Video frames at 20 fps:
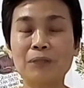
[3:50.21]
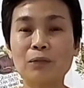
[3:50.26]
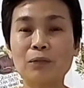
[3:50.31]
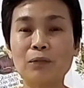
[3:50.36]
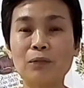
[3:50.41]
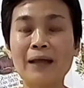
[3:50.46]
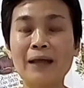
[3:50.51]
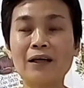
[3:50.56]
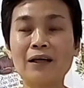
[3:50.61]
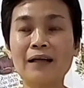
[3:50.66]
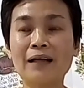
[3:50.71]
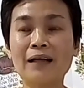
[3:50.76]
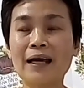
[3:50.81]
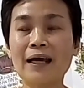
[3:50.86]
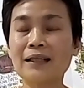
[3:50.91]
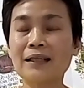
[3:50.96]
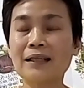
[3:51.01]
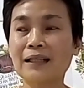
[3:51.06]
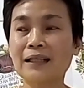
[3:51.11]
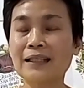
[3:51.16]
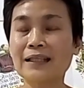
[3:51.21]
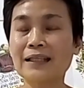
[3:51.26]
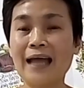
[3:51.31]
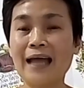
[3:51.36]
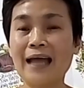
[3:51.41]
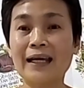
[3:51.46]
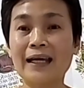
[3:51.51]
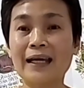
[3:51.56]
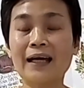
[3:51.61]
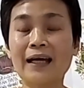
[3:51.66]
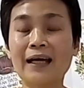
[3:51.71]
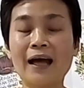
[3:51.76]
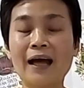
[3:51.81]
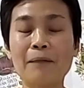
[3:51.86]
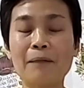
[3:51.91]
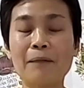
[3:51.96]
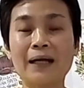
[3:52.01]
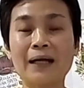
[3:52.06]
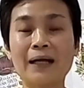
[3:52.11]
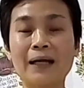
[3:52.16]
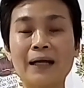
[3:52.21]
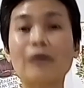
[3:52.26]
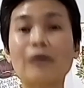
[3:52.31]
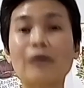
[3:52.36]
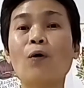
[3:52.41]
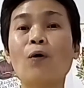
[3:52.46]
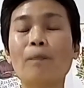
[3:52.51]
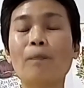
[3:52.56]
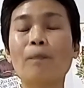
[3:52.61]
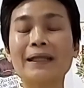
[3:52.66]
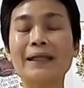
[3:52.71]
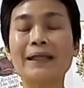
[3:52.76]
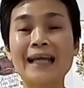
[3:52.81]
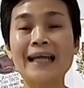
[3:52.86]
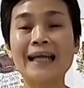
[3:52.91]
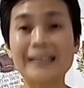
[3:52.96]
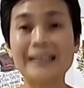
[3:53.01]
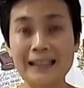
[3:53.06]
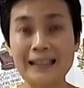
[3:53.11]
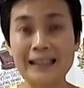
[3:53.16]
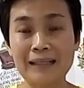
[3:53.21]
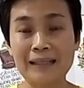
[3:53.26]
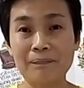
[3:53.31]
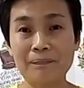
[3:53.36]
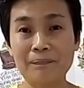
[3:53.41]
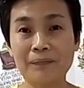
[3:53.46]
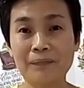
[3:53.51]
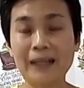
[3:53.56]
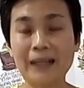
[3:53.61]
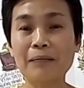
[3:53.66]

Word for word: ปัจจุบันก็ได้จะได้จ่ายแค่ค่าประกันสังคมมาตราิบ